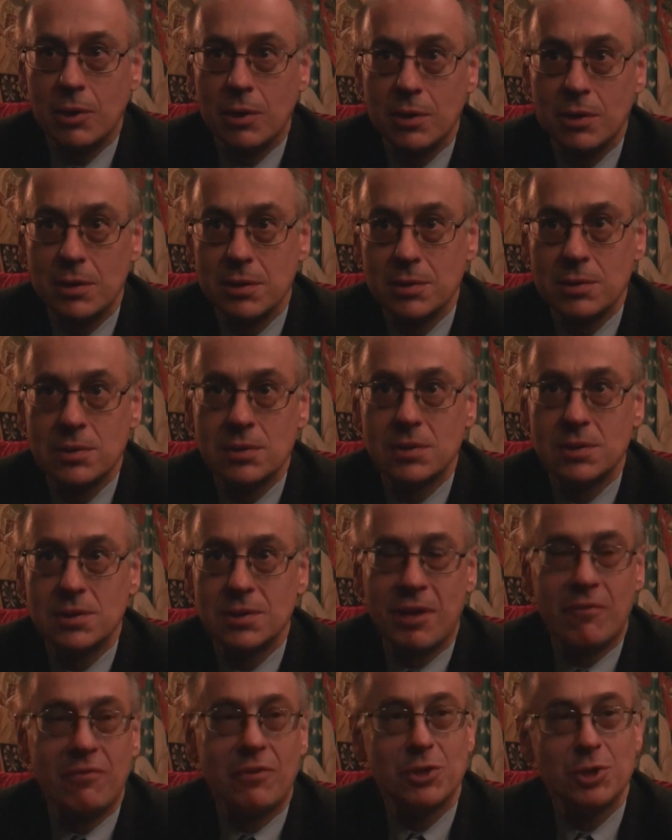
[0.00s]
jeden z
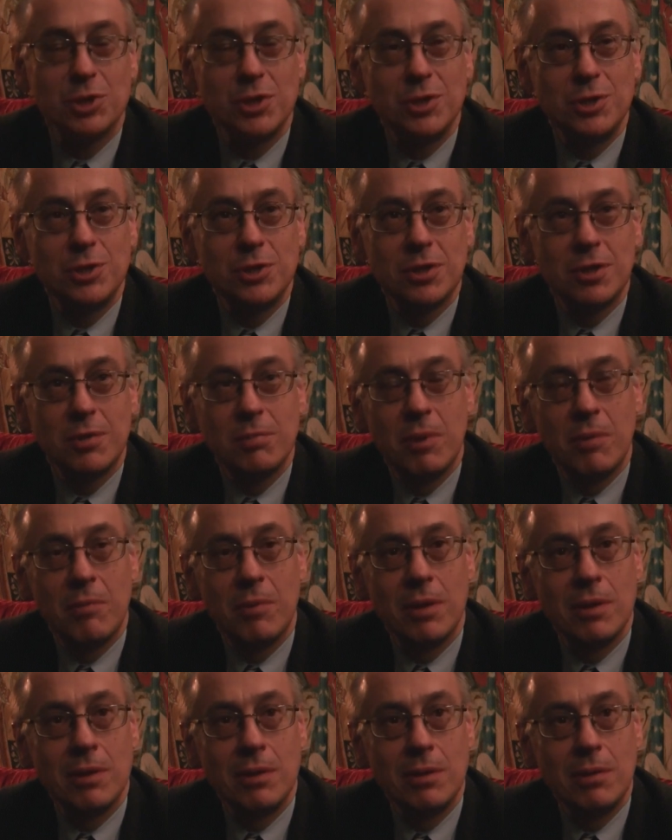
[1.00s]
najważniejszych
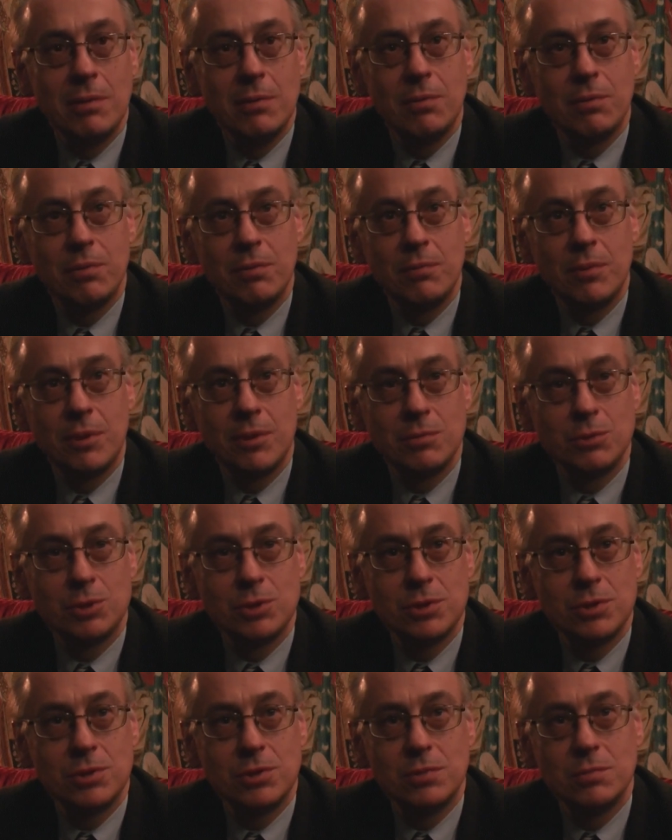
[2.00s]
momentów w moim
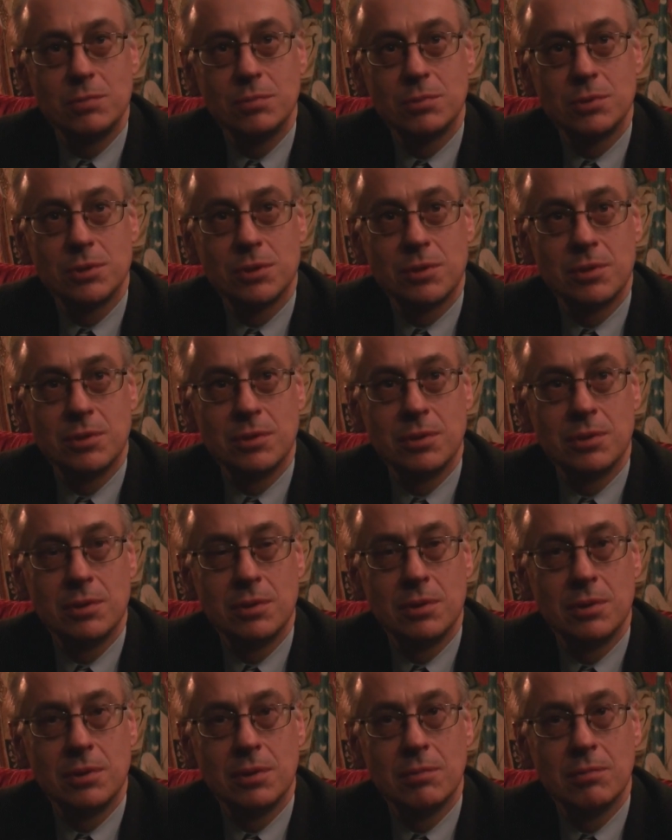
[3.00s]
życiu, muszę
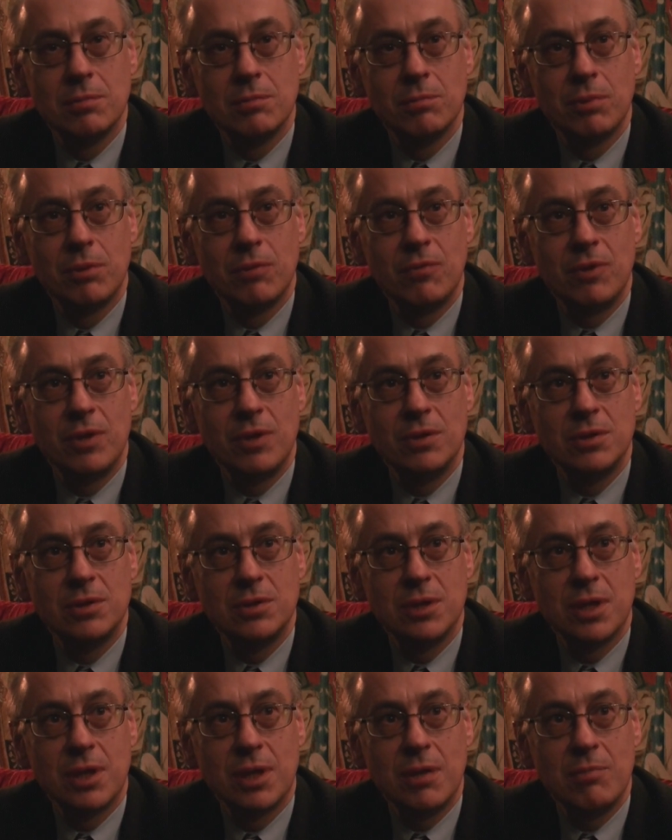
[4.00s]

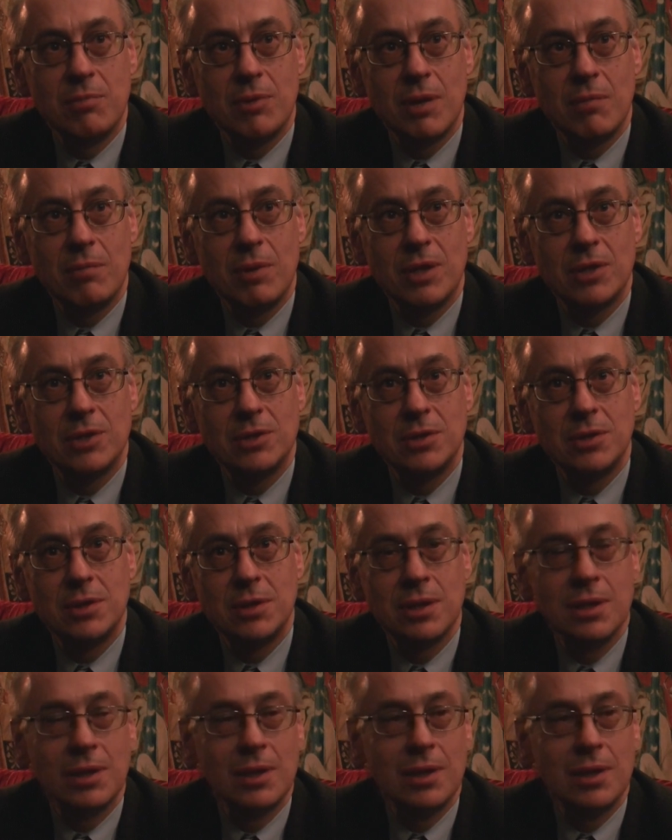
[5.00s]
powiedzieć, takim najbardziej